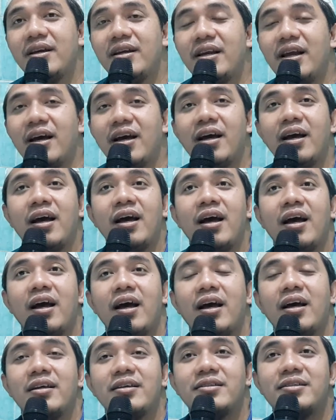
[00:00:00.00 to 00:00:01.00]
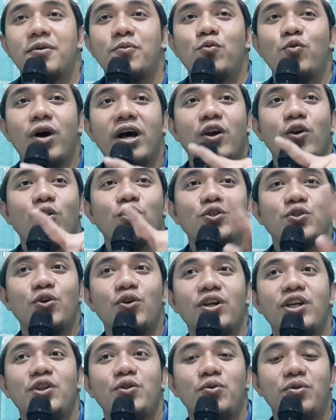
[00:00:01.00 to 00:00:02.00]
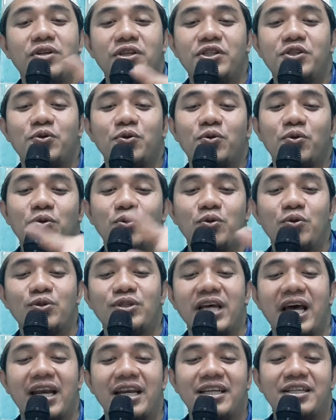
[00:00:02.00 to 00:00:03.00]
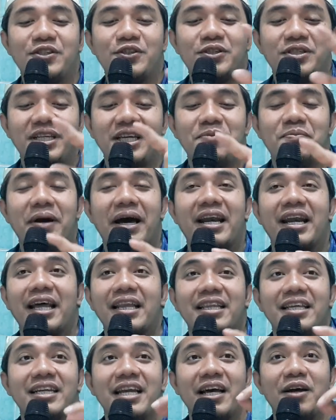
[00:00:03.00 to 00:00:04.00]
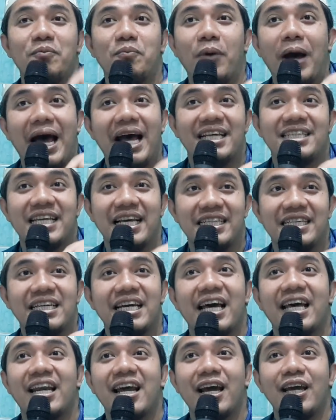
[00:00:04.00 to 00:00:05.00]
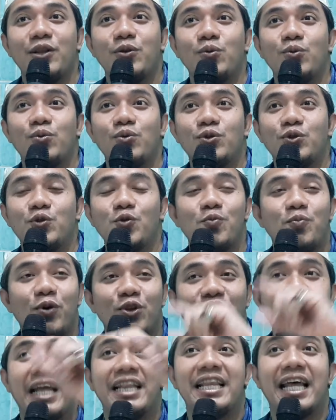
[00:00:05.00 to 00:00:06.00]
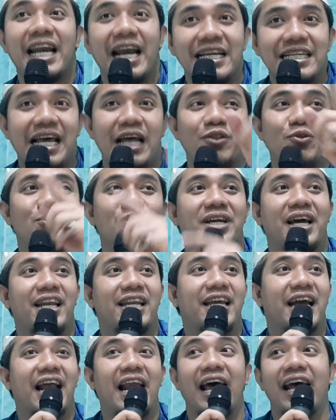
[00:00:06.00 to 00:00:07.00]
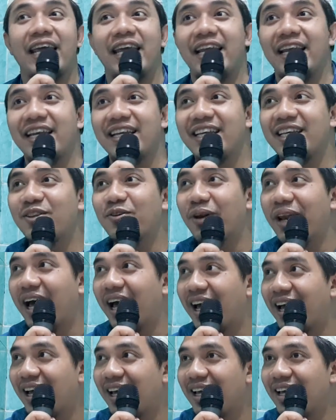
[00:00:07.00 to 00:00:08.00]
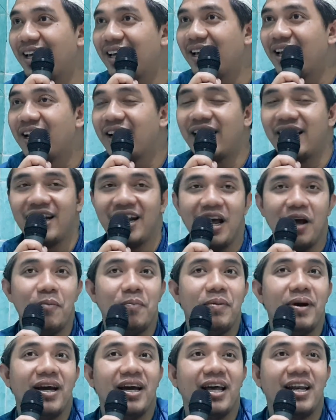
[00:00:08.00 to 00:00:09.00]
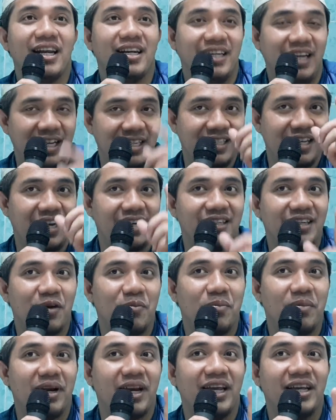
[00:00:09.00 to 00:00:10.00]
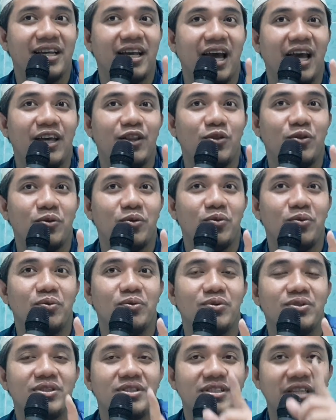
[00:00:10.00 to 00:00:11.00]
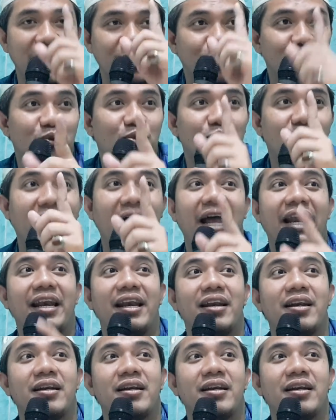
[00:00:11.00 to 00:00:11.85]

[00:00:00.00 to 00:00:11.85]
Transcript: Nah, semua rasul itu disuruh untuk saling ibaratnya nak bahasa sekarang itu support antara satu dengan yang lain, gitulah. Karena apa? Karena dasarnya mereka itu satu Tuhan.